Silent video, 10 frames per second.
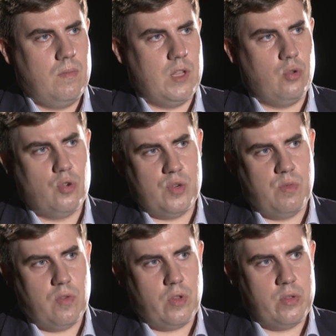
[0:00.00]
Niektórzy
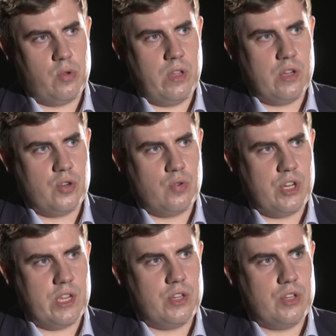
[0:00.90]
mówią najtrudniejszą
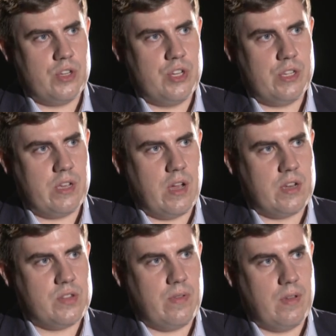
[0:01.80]
część dziennikarstwa.